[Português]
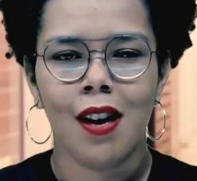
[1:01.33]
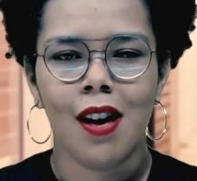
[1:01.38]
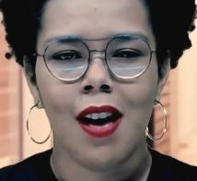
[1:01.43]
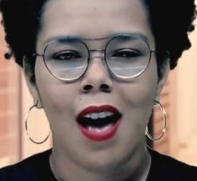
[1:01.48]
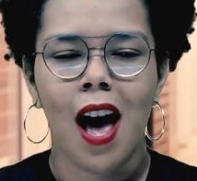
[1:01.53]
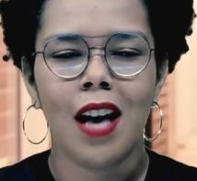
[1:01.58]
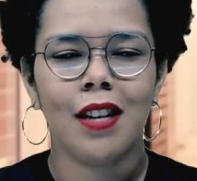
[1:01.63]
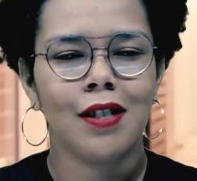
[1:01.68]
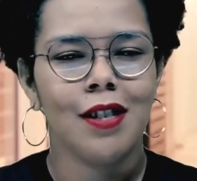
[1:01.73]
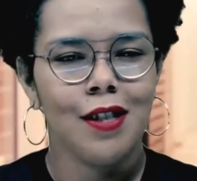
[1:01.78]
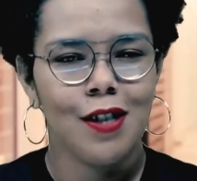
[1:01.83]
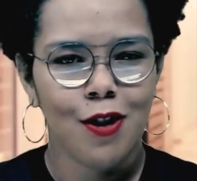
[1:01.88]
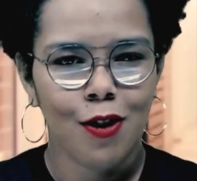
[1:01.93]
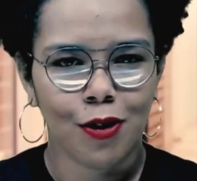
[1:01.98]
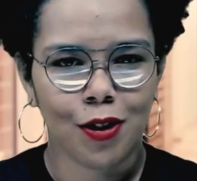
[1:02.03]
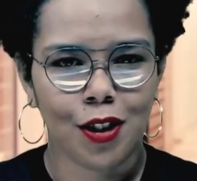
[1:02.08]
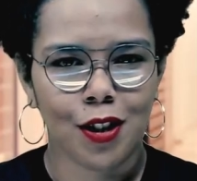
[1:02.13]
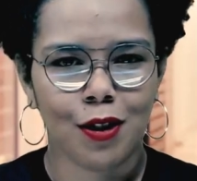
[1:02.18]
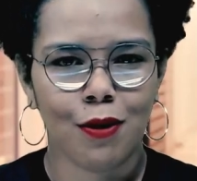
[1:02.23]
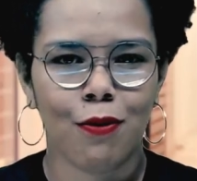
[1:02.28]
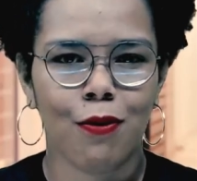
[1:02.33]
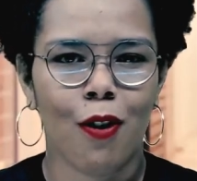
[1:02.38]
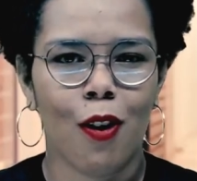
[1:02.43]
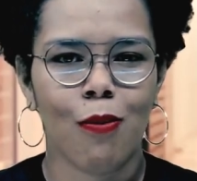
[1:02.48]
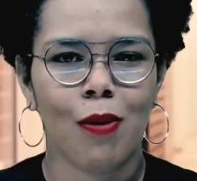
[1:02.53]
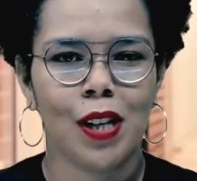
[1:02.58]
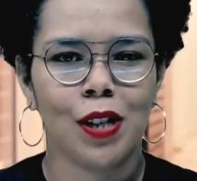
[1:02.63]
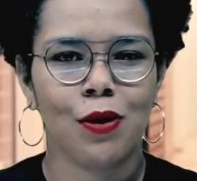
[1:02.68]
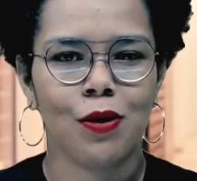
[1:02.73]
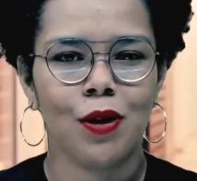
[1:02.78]
Essas e outras
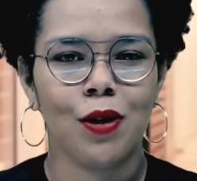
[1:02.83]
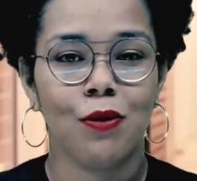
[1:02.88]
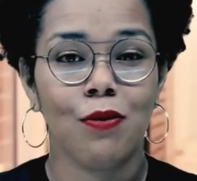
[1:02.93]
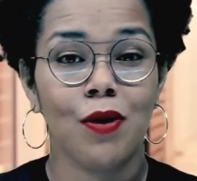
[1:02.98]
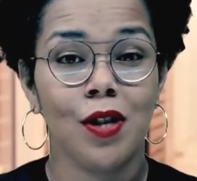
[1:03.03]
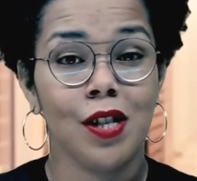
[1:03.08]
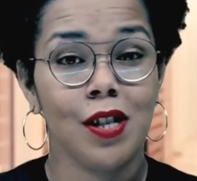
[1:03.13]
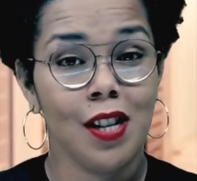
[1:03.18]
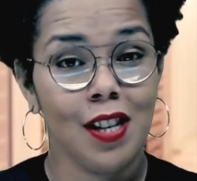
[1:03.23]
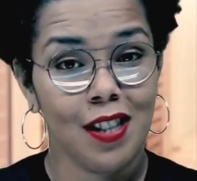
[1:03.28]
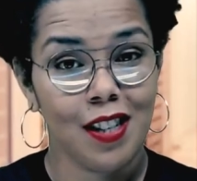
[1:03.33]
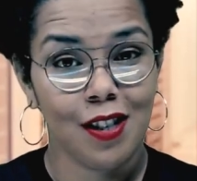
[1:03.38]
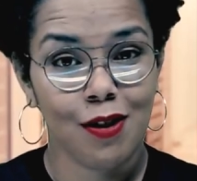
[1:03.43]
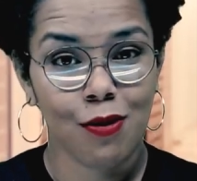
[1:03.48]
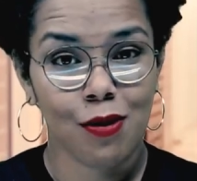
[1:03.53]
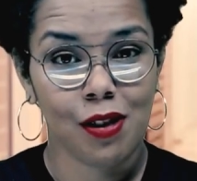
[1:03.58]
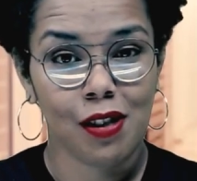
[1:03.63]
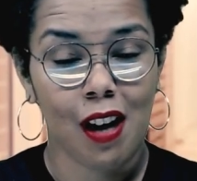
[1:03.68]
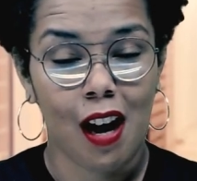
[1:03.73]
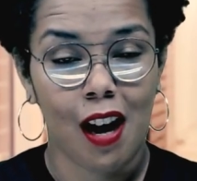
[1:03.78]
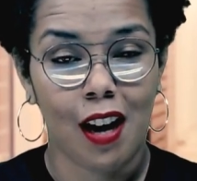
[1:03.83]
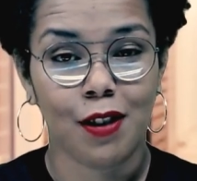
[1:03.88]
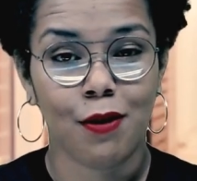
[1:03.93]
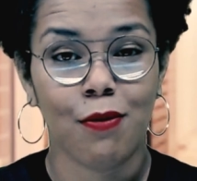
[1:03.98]
informações você lê no site